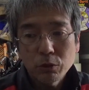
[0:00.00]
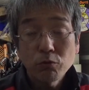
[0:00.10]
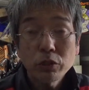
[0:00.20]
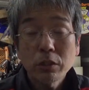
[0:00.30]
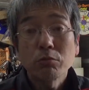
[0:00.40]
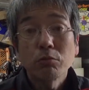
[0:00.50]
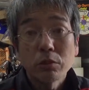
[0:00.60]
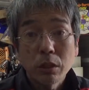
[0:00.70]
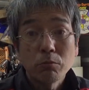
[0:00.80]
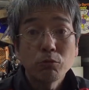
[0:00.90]
まあ、正直なところで
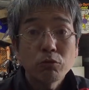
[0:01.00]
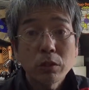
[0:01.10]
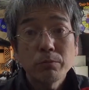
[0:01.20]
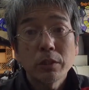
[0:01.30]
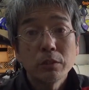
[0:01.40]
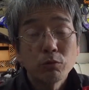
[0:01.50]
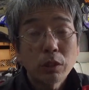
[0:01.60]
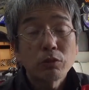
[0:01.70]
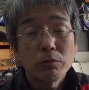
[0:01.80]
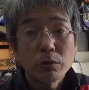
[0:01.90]
すね、あの、元チャンプさんに乗っ
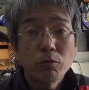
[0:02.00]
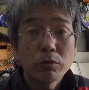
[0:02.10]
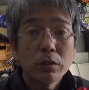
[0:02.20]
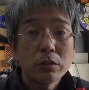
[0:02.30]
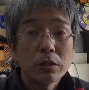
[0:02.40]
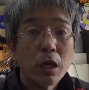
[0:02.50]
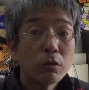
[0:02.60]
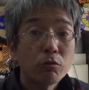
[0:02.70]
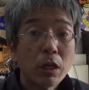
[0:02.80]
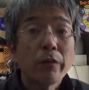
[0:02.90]
た時はそんなに全然
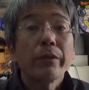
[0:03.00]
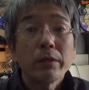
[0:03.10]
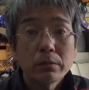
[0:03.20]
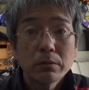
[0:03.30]
反響なかった。